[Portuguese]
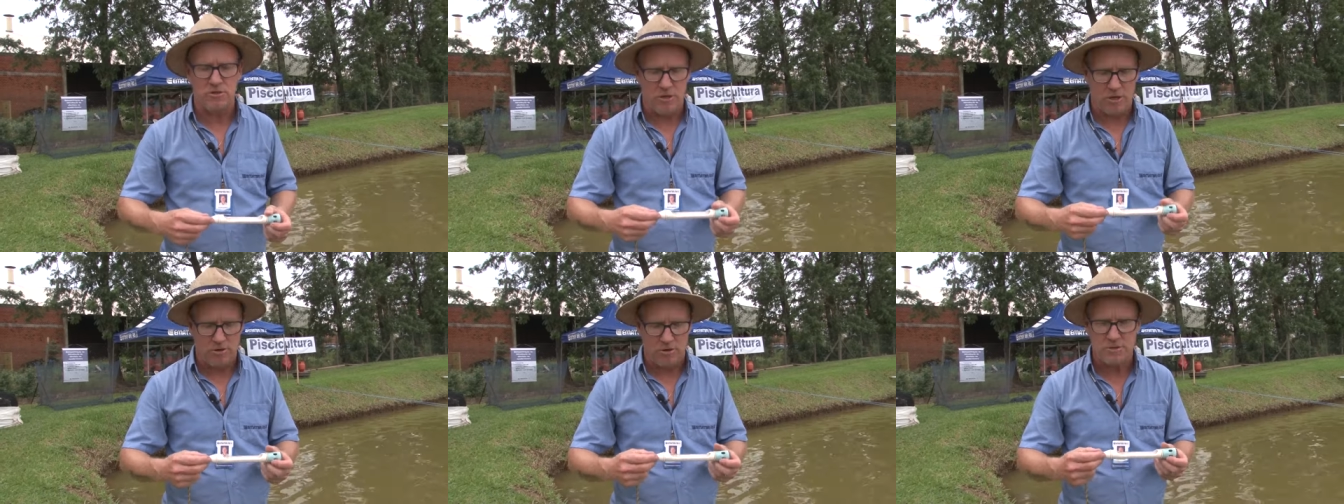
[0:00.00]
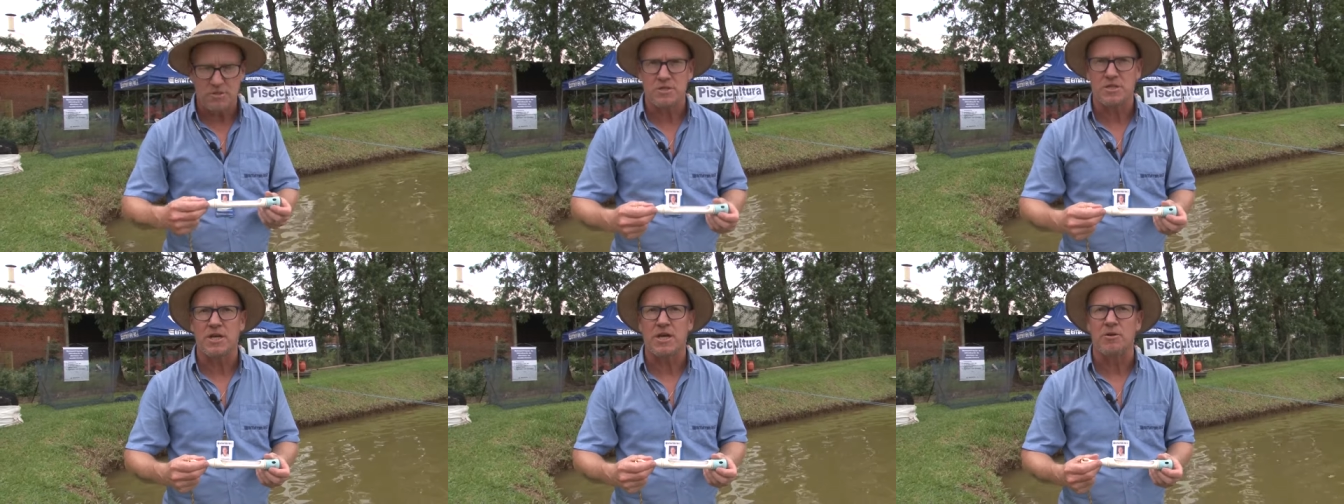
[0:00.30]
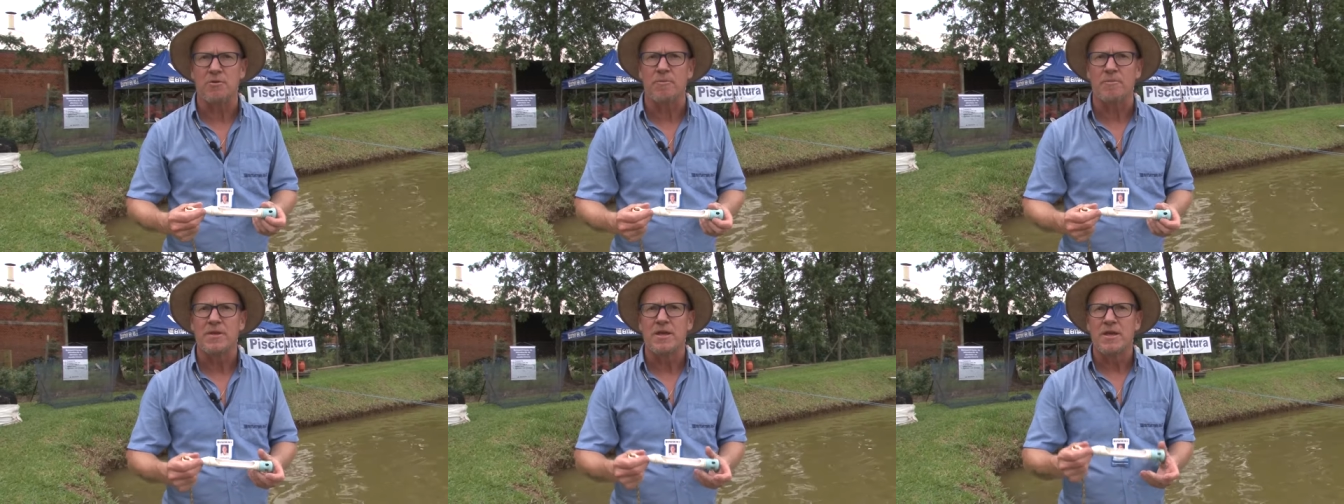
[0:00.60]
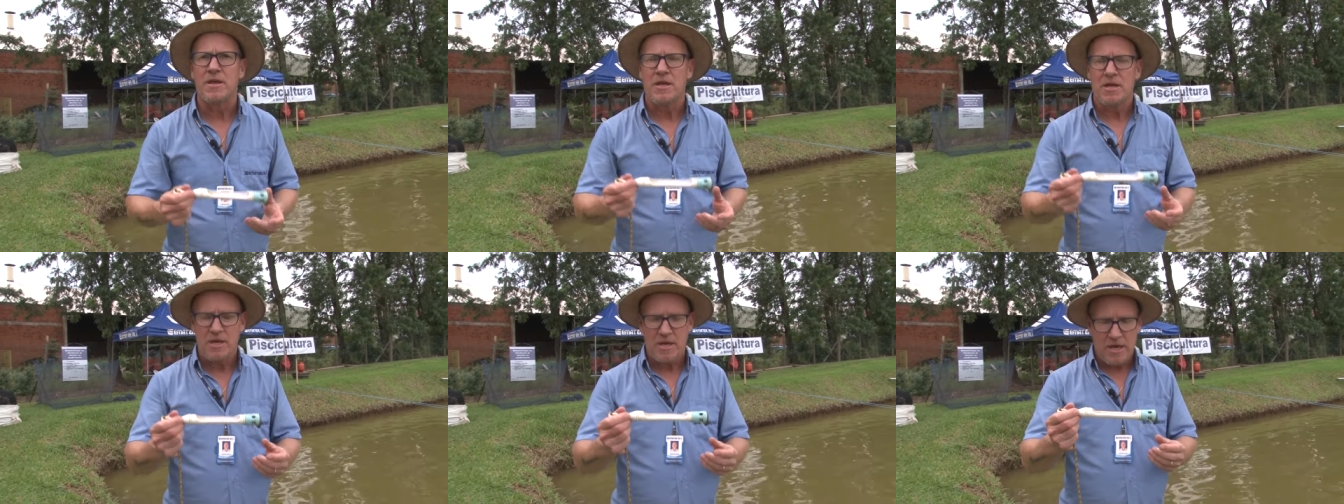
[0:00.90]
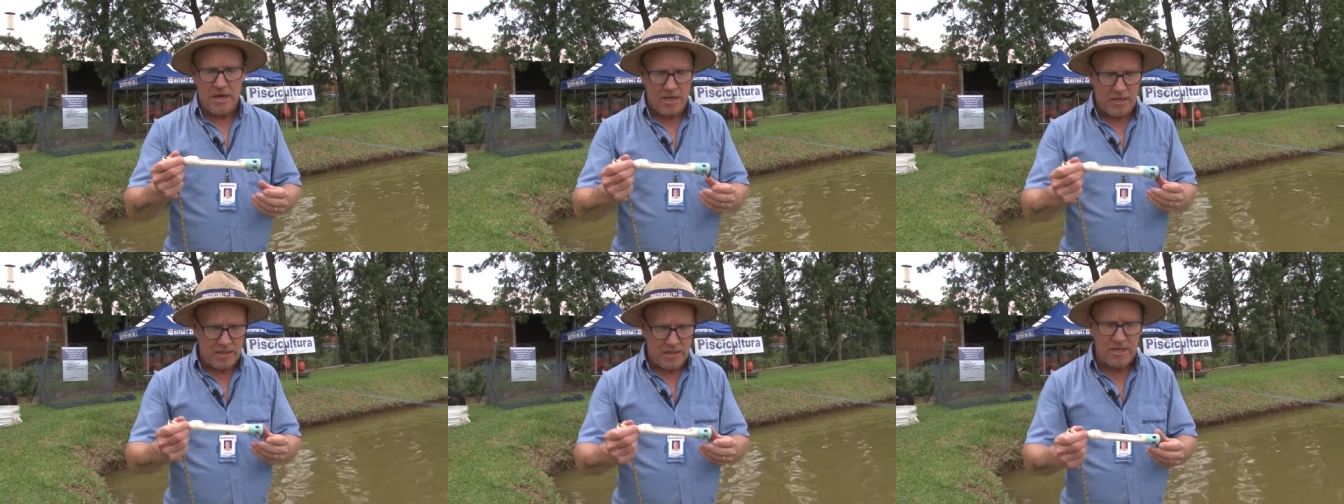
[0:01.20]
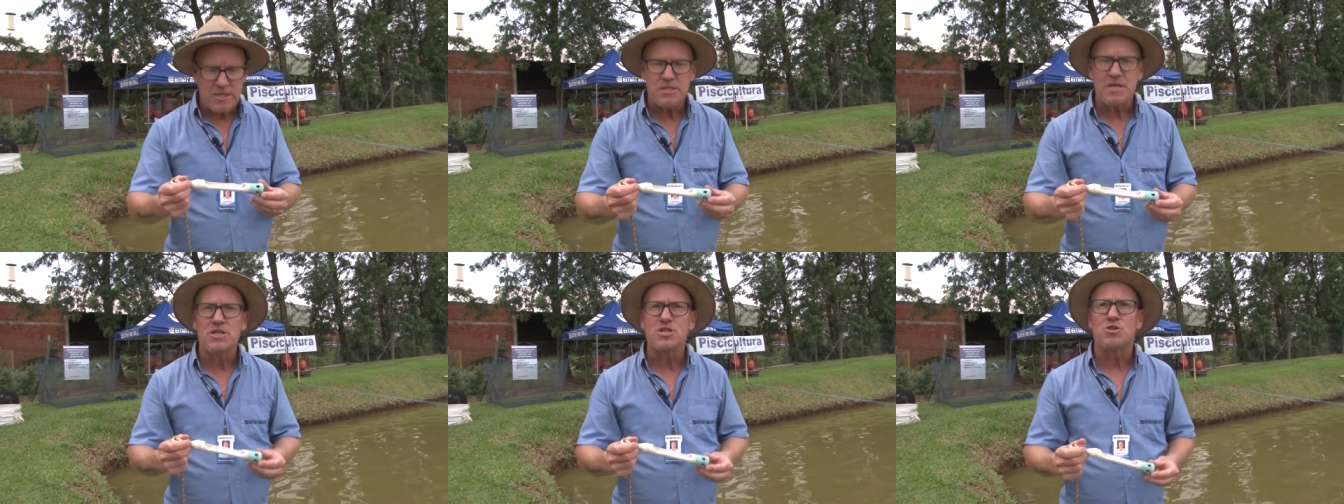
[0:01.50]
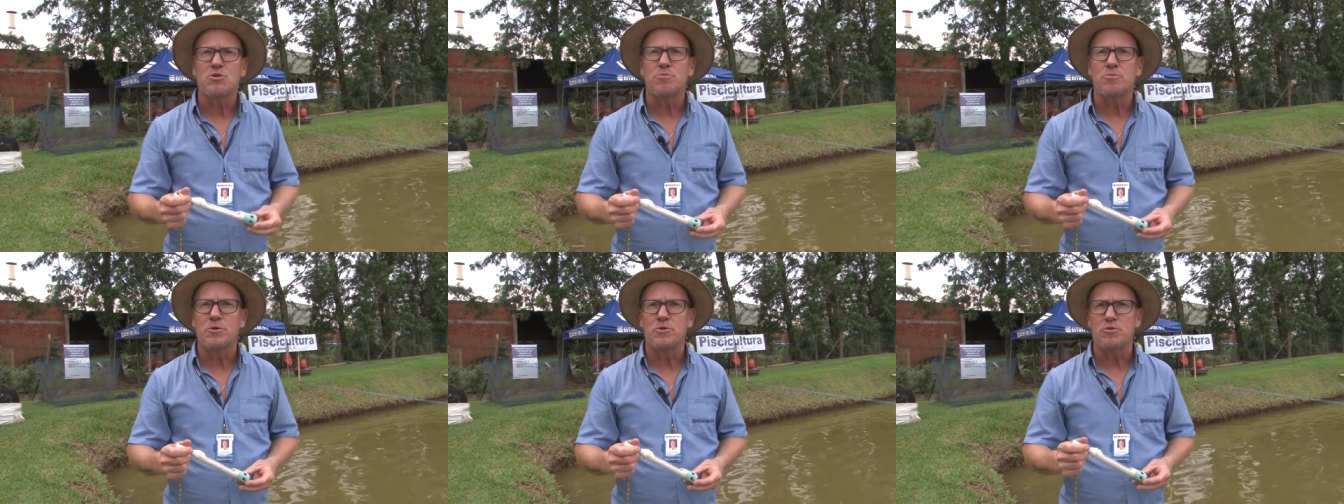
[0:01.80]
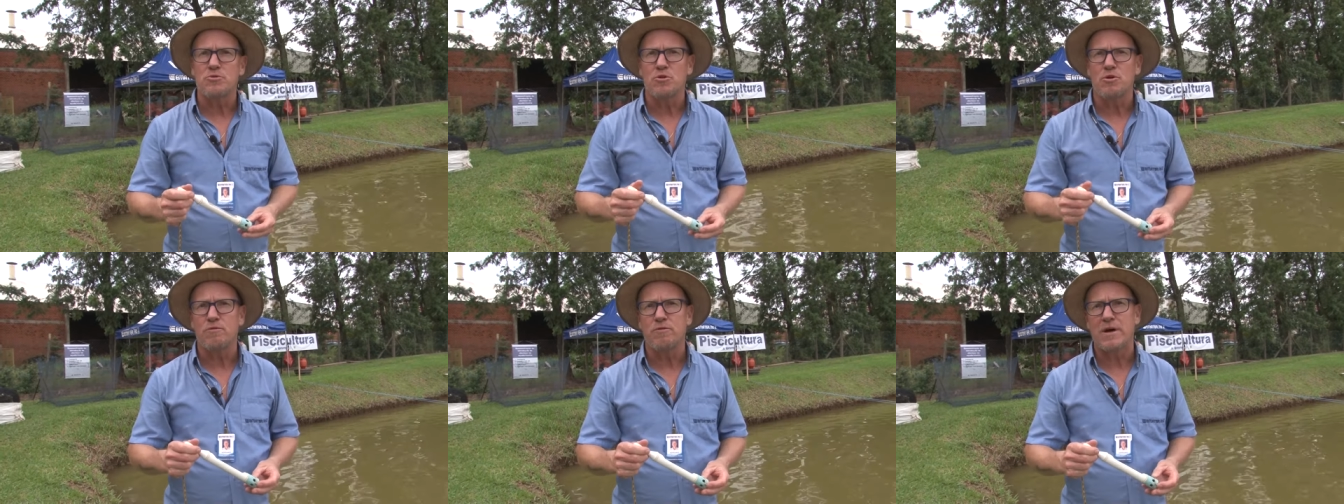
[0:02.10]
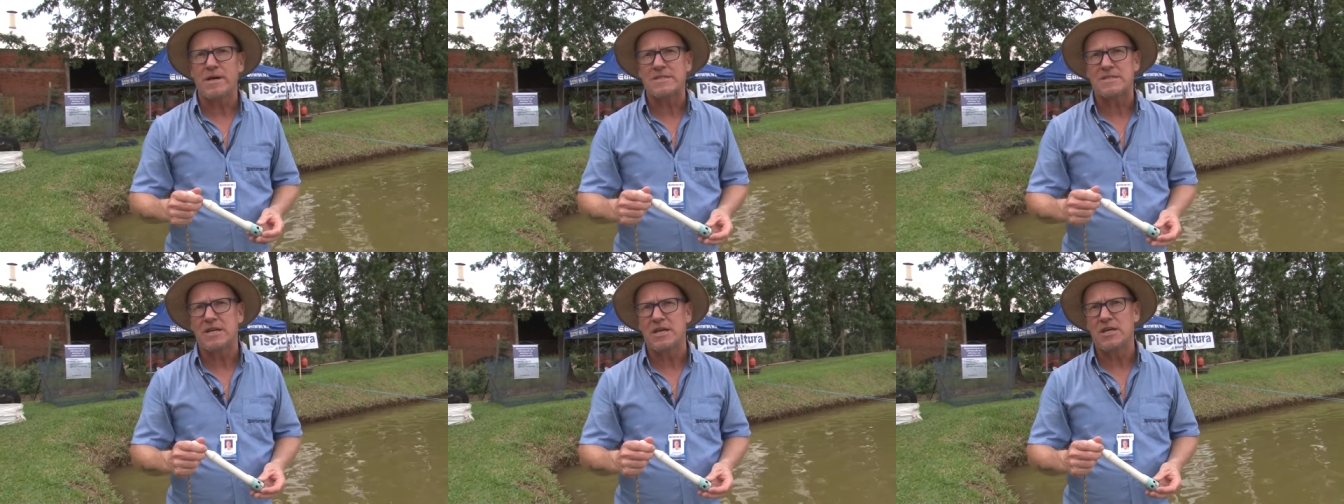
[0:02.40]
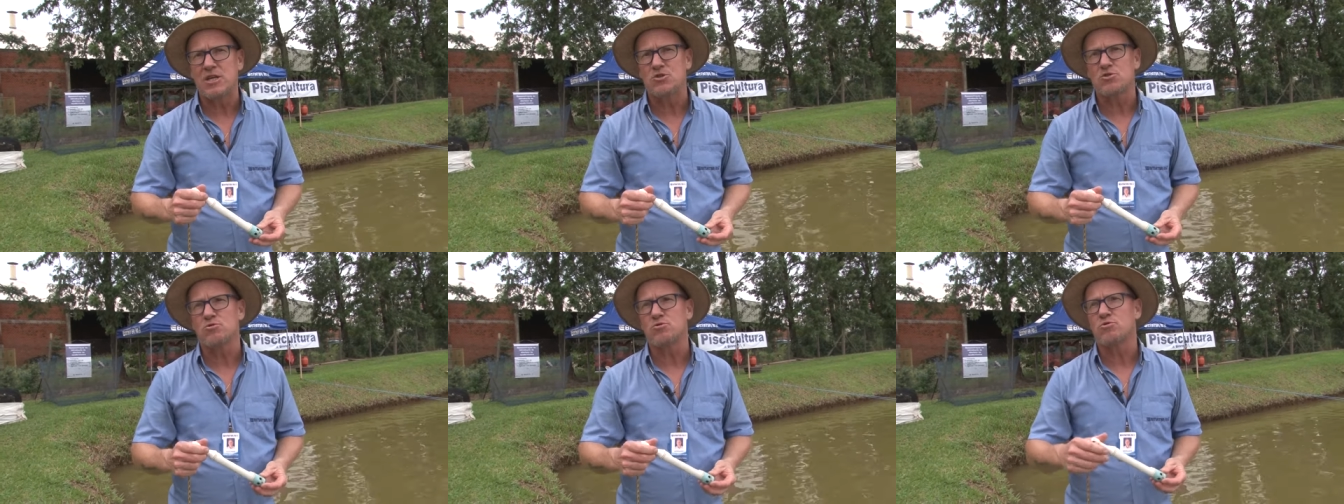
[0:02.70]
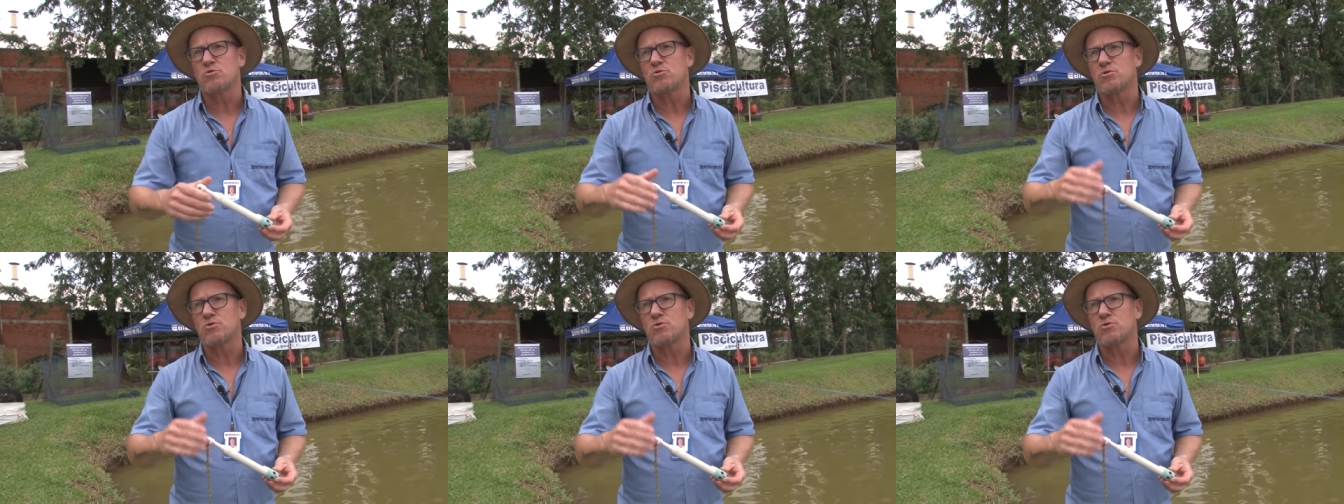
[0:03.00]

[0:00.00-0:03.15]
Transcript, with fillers: oxigênio. Interessante que o produtor faça isso